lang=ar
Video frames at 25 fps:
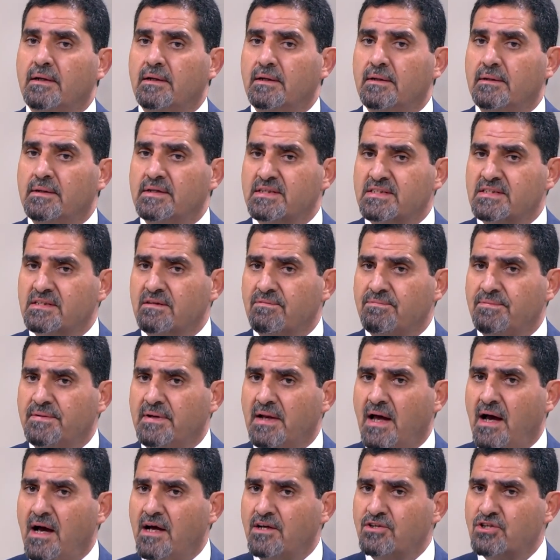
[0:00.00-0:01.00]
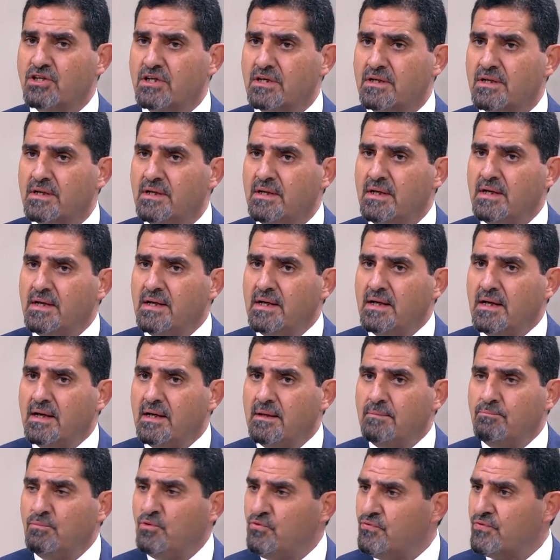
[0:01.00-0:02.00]
للصف العاشر
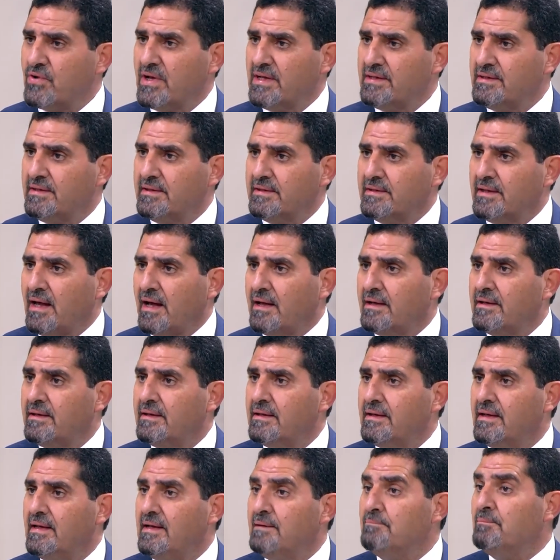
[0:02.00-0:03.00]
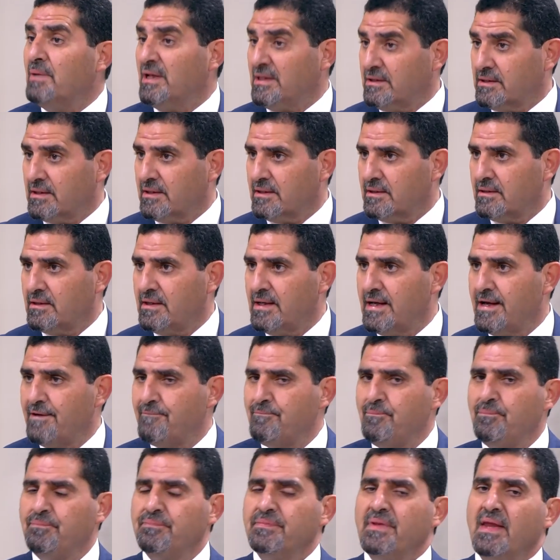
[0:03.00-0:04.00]
مفرد عن المنطق
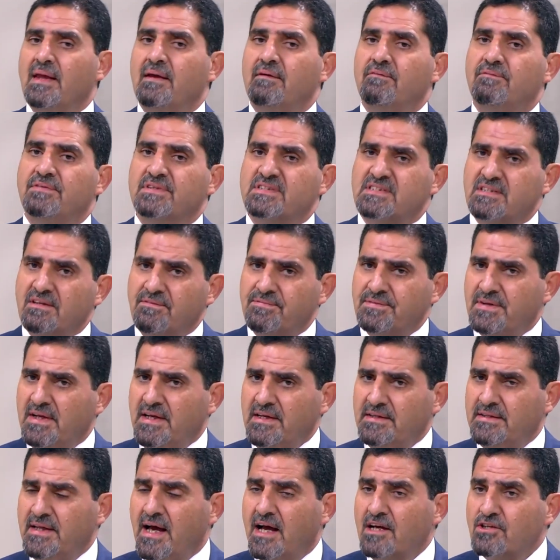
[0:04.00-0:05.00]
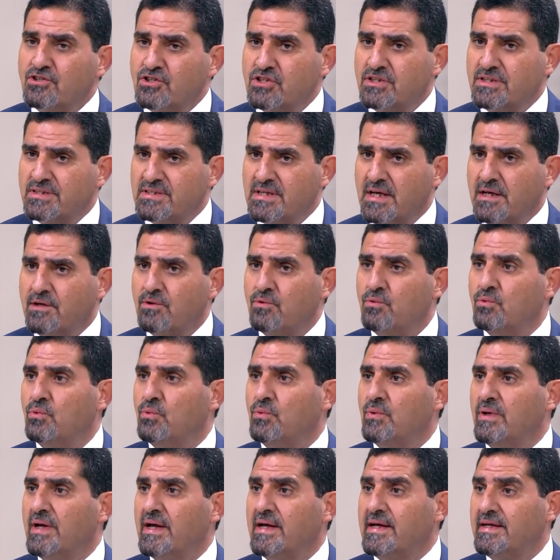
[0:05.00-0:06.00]
في الصف ال 11 سيكون
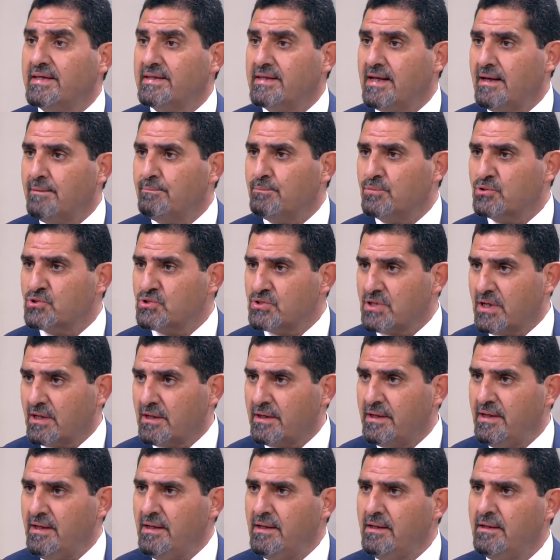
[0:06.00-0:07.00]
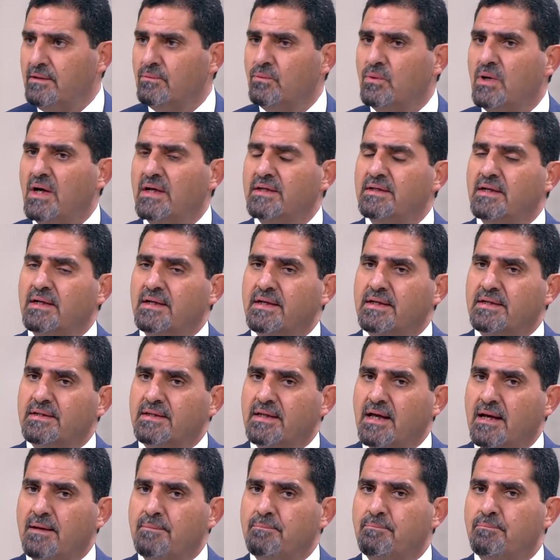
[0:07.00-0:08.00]
هناك كتاب مستقل وهذا
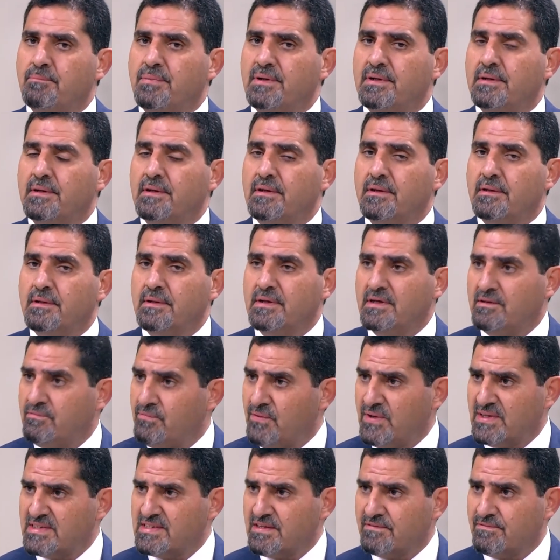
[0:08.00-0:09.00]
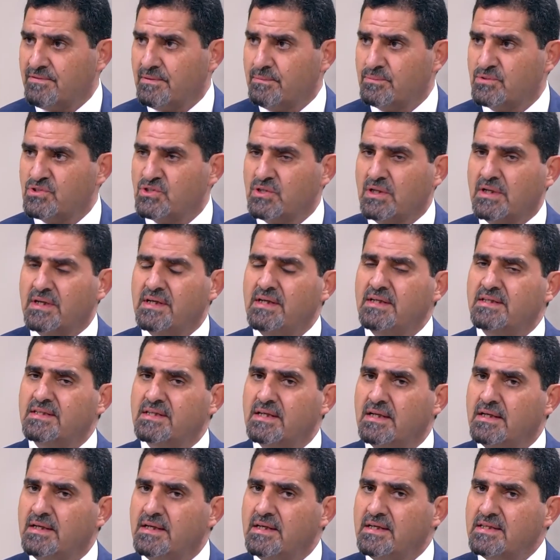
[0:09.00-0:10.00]
الكتاب آه، للفلسفة مستقل
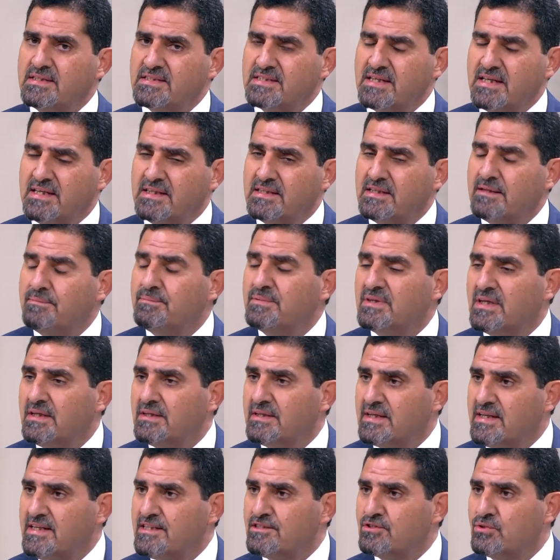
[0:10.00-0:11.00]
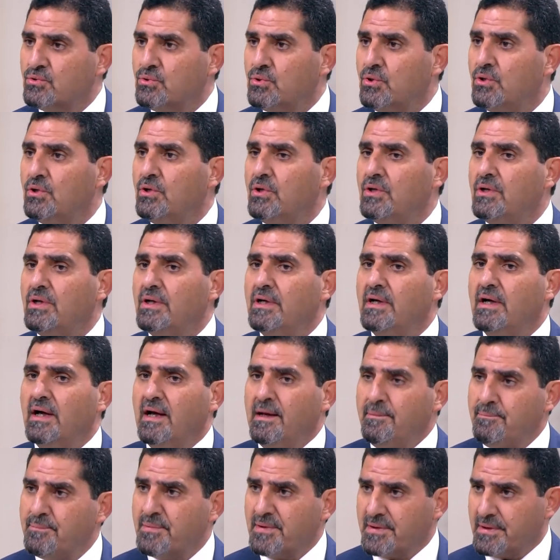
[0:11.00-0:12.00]
سيتم تدريسه
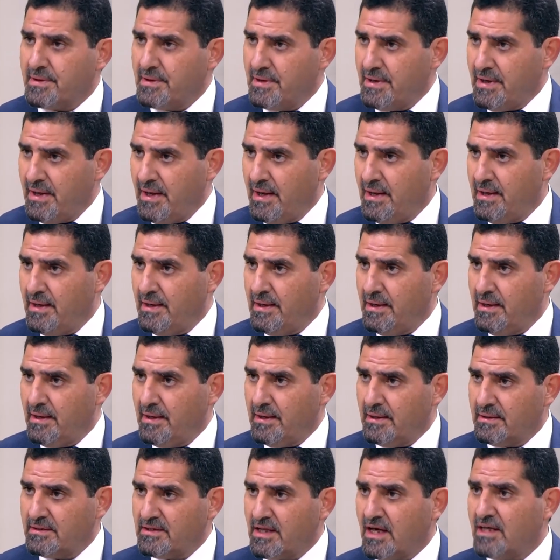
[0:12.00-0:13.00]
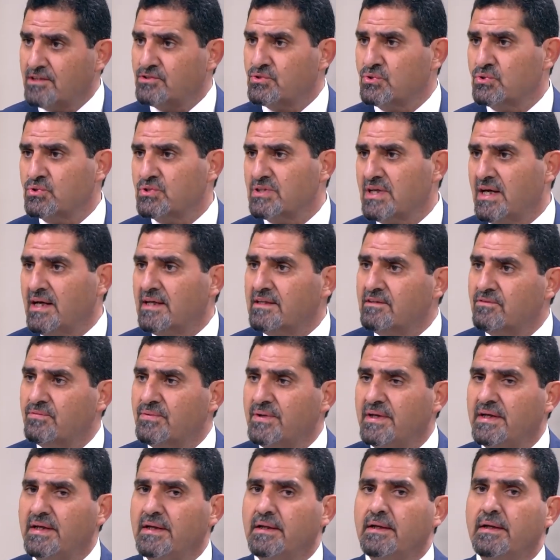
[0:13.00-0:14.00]
عبر التخصصات
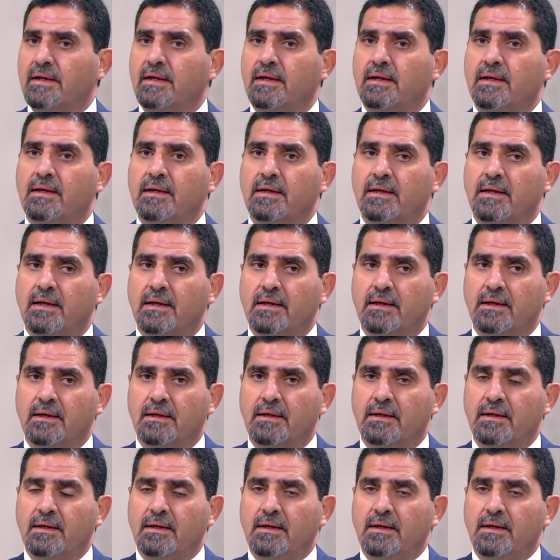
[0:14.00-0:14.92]
في آه،